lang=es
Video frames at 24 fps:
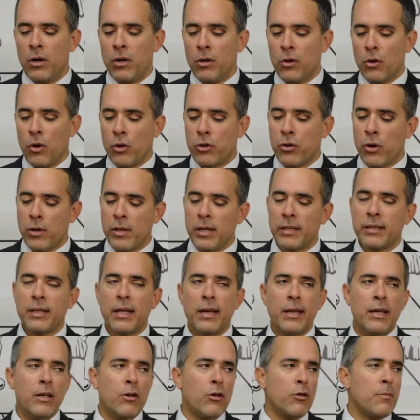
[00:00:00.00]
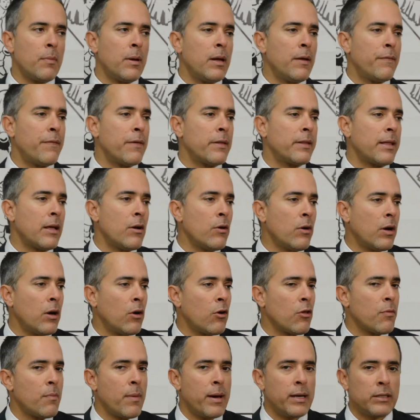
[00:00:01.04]
los hoy detenidos manifestaron que
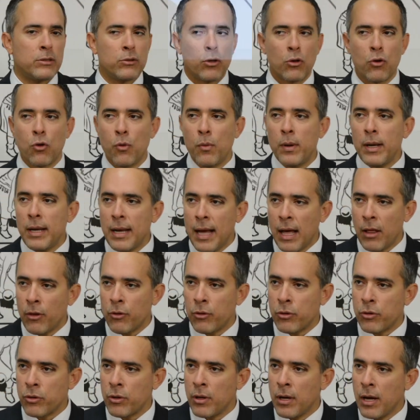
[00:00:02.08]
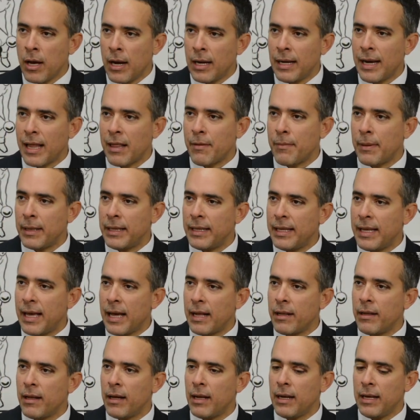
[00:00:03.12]
los maestros jubilados les
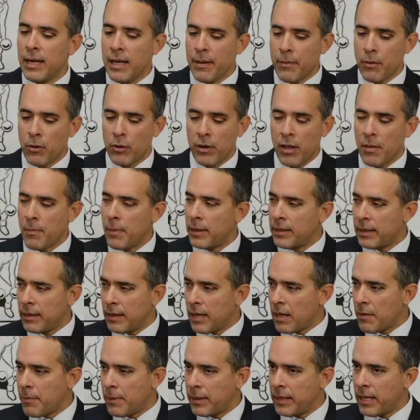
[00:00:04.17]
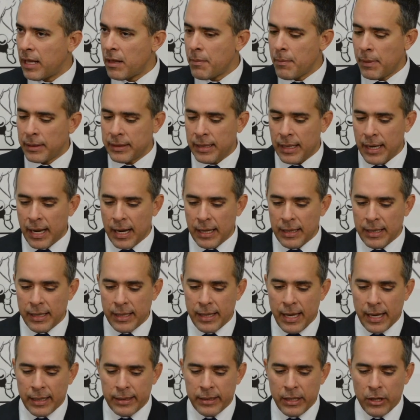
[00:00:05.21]
vendían libros, les, vendían material
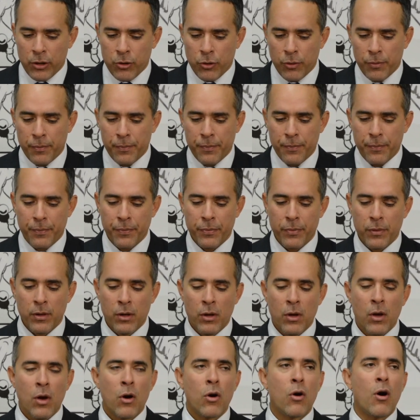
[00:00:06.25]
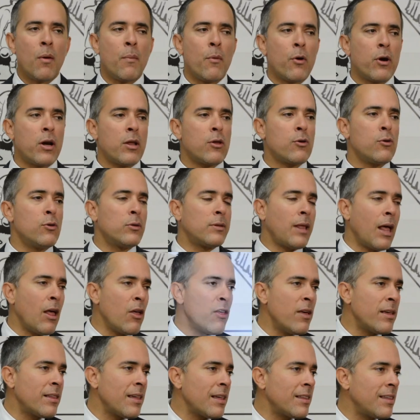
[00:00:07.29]
didáctico. Como
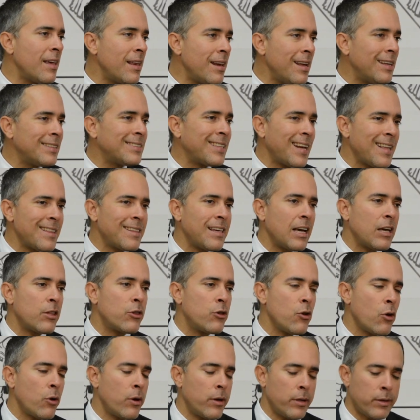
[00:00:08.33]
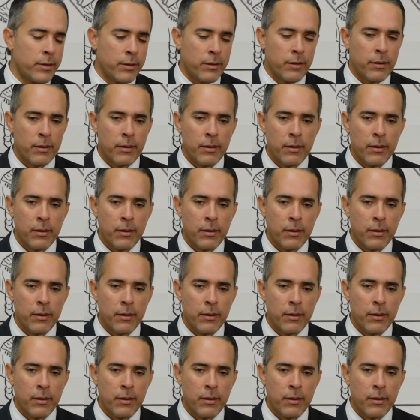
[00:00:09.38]
resultado de esa serie de transacciones,